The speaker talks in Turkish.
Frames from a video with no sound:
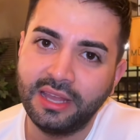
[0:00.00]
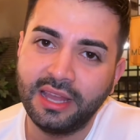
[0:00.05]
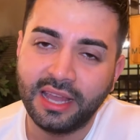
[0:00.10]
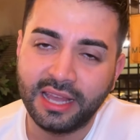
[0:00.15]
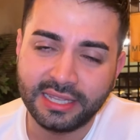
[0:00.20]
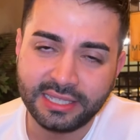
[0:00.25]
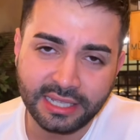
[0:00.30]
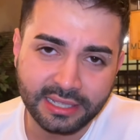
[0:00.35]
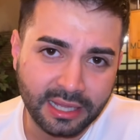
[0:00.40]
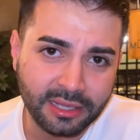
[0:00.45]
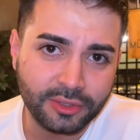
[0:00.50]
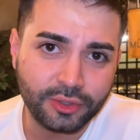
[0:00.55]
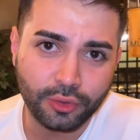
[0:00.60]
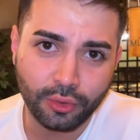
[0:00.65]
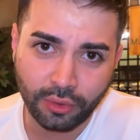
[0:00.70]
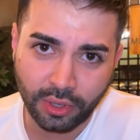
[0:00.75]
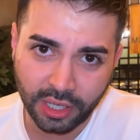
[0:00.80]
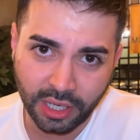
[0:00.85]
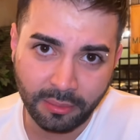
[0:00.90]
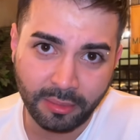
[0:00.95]
E zaten
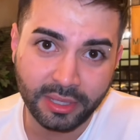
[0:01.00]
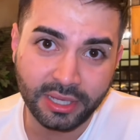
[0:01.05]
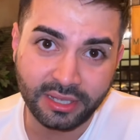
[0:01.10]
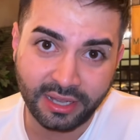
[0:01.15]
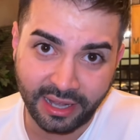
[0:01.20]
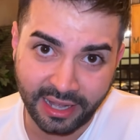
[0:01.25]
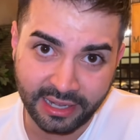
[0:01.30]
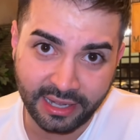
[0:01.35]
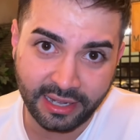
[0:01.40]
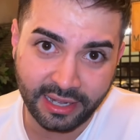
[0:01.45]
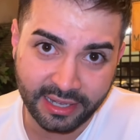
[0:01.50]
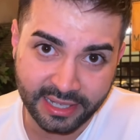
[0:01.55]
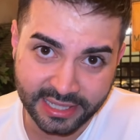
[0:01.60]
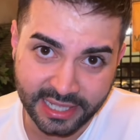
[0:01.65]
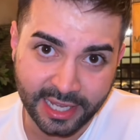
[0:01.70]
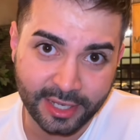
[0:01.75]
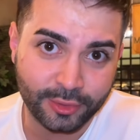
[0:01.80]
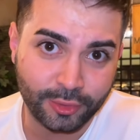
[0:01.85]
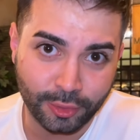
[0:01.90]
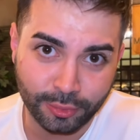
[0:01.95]
çok kalabalık aileleriz.
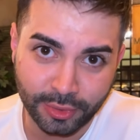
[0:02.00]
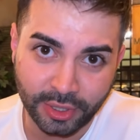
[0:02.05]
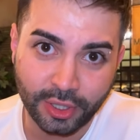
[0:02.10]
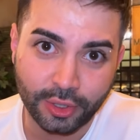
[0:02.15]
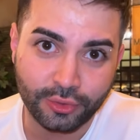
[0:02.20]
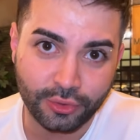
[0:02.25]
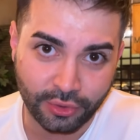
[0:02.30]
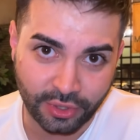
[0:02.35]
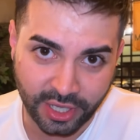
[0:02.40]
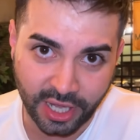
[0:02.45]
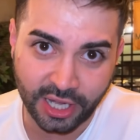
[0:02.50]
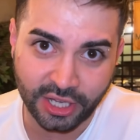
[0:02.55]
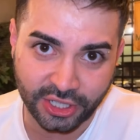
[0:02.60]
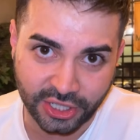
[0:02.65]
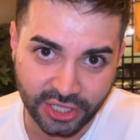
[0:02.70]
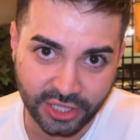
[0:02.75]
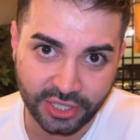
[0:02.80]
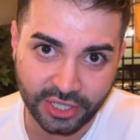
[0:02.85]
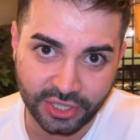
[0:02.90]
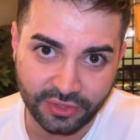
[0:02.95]
Erzurum'da da çok geliş
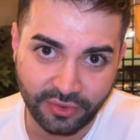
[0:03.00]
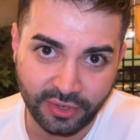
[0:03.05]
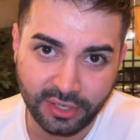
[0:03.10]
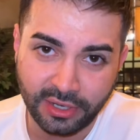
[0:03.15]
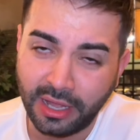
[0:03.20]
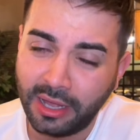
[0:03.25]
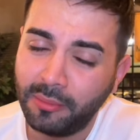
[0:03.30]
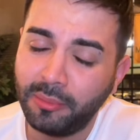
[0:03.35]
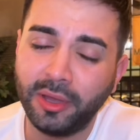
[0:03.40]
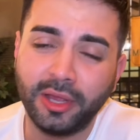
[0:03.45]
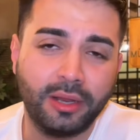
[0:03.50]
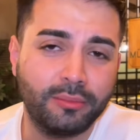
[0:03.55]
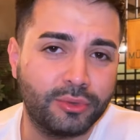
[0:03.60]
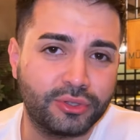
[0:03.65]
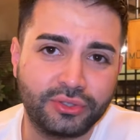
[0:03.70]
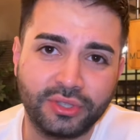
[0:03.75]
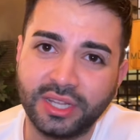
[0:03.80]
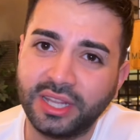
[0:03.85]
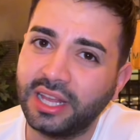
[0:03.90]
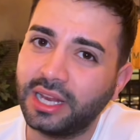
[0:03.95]
gidiş var. Bayramdan
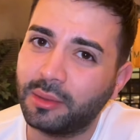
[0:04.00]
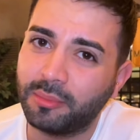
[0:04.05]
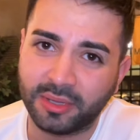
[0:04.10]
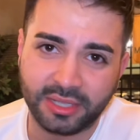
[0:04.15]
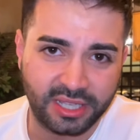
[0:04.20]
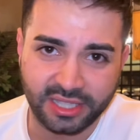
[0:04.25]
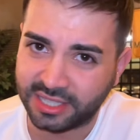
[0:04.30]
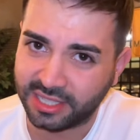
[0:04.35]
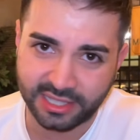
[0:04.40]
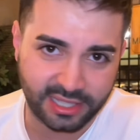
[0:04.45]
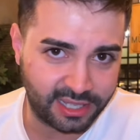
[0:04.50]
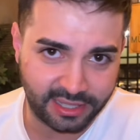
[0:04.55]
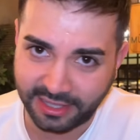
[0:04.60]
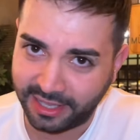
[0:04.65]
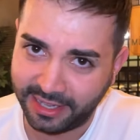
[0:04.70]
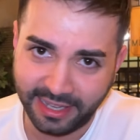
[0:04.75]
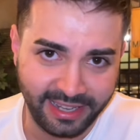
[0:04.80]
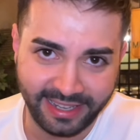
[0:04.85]
sonra gene batacağız zaten.